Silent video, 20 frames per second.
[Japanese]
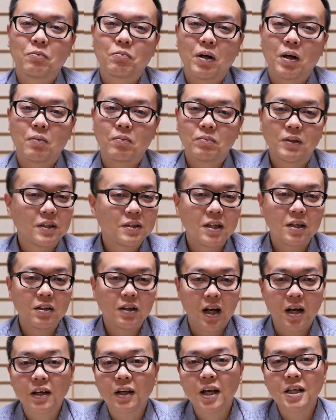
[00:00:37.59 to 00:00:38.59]
まあ、全然
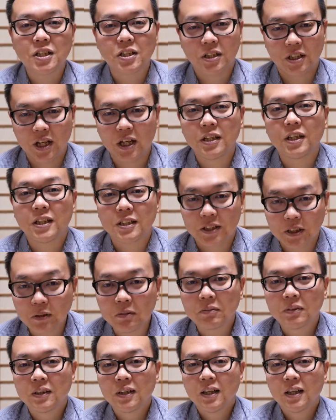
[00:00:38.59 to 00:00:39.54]
関係者じゃないんですよ